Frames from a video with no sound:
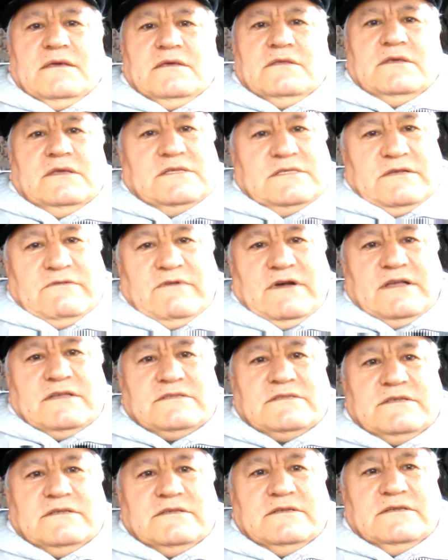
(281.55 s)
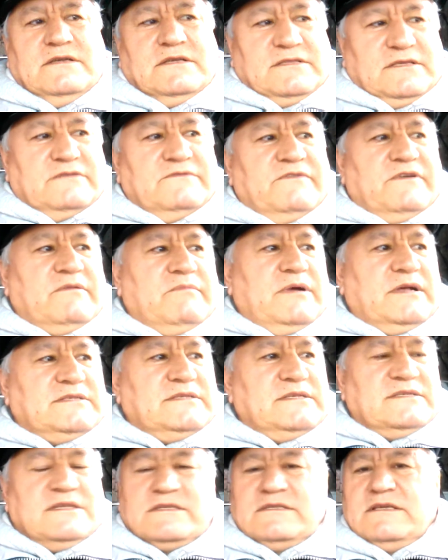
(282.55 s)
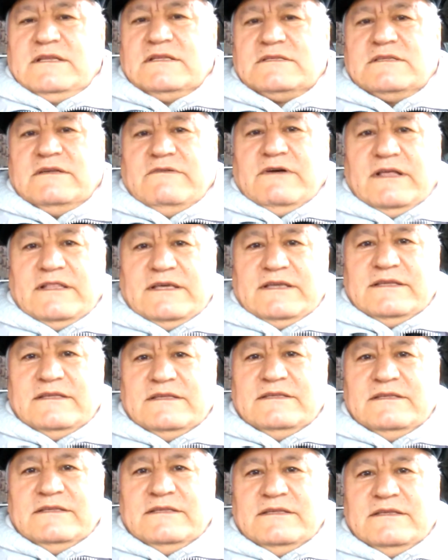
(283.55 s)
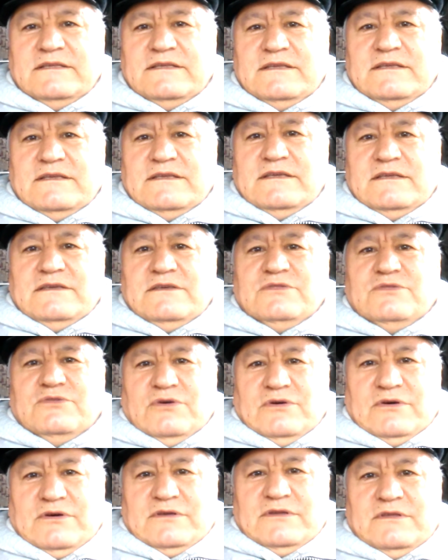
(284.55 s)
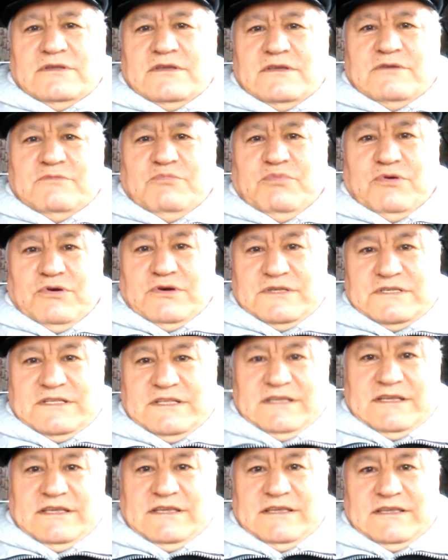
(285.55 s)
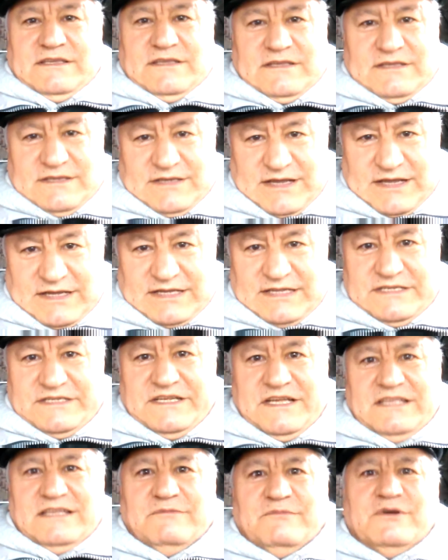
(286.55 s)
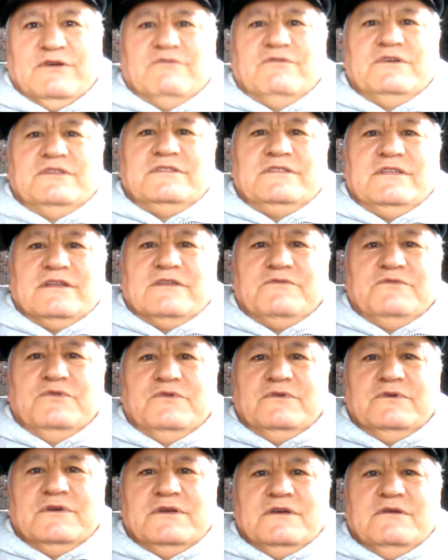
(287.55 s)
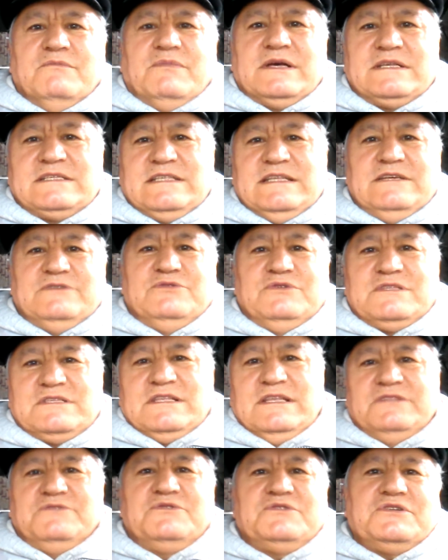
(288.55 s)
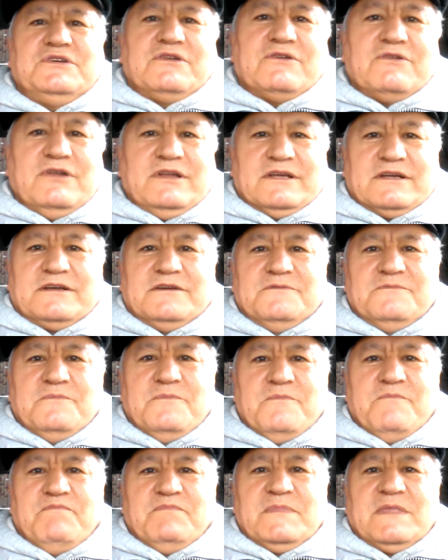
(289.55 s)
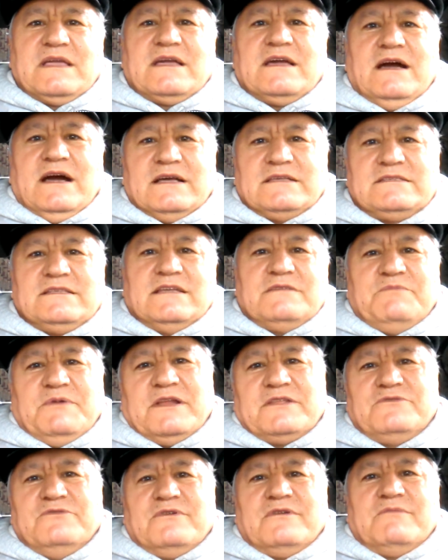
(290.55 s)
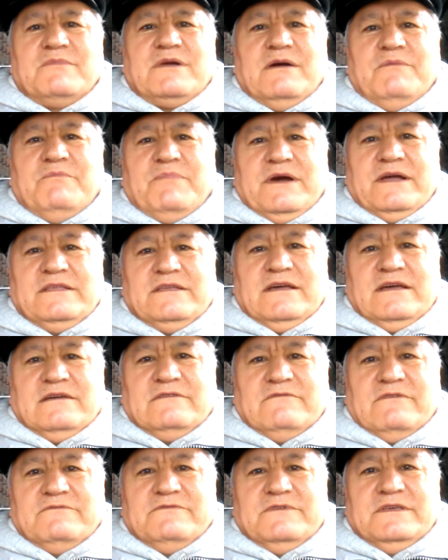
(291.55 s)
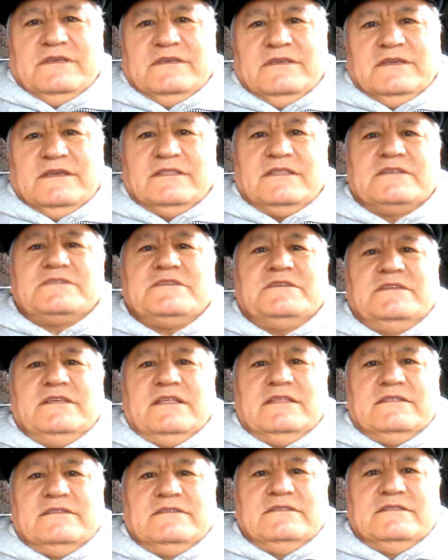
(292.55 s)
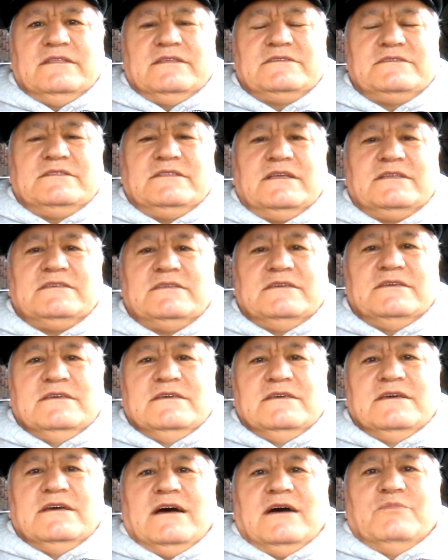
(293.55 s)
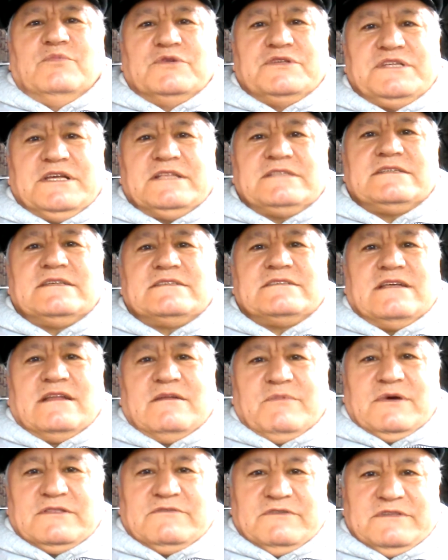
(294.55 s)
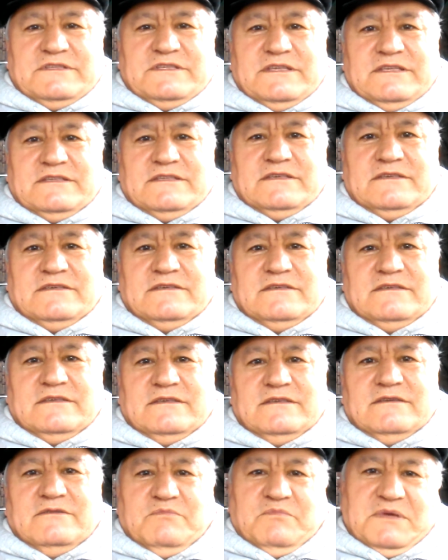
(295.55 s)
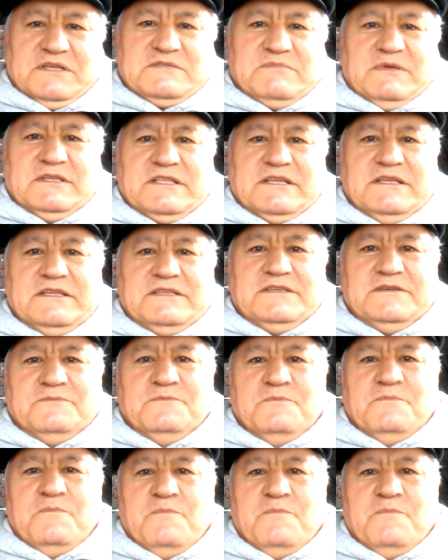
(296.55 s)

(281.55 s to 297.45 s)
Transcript: Если вас эта информация заинтересовала, то после окончания моего интервью последует следующий ролик. Как стать партнером компании IOV и начинать, начинать обучаться и зарабатывать деньги. Посмотрите.